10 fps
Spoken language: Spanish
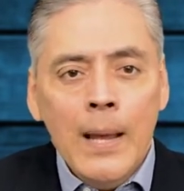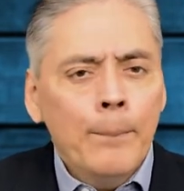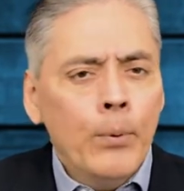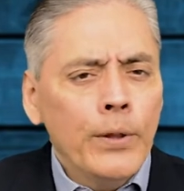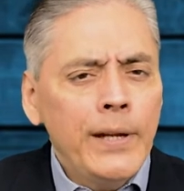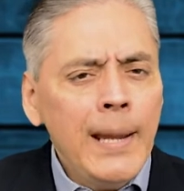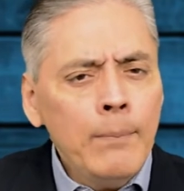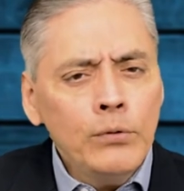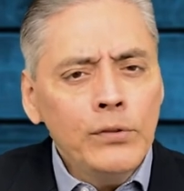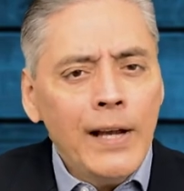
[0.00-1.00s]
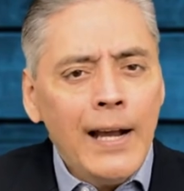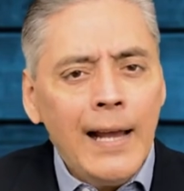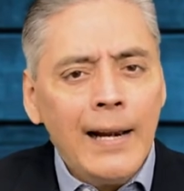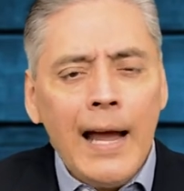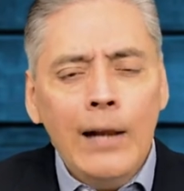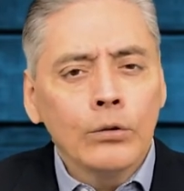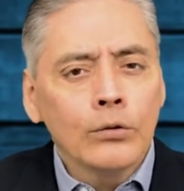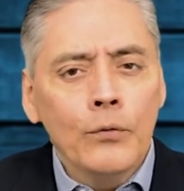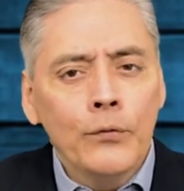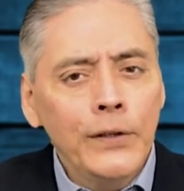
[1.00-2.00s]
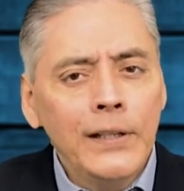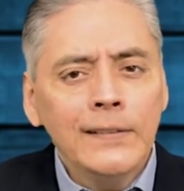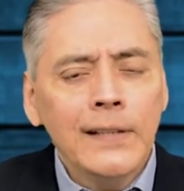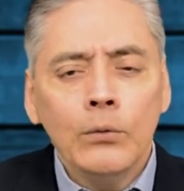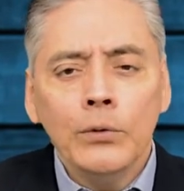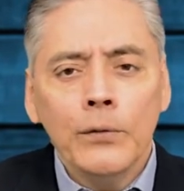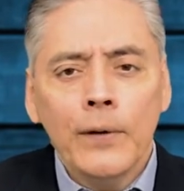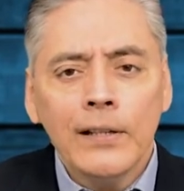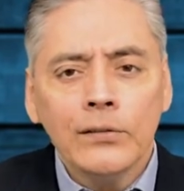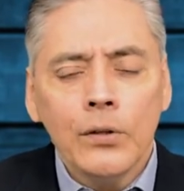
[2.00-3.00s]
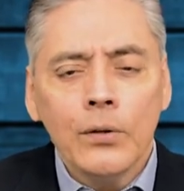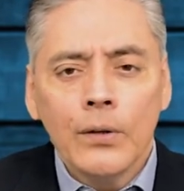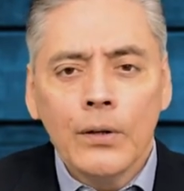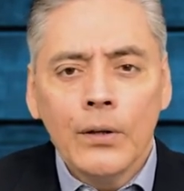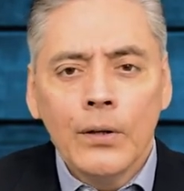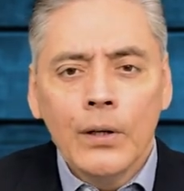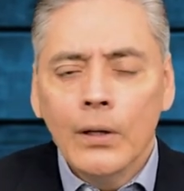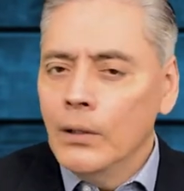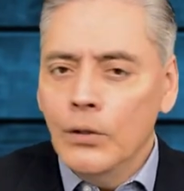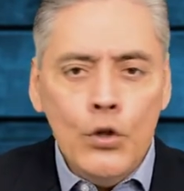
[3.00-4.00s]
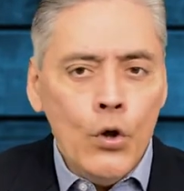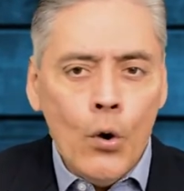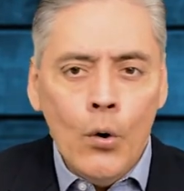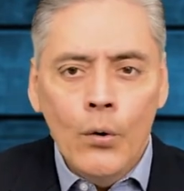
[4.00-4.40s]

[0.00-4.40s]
¿podríamos llegar a los confines del universo? No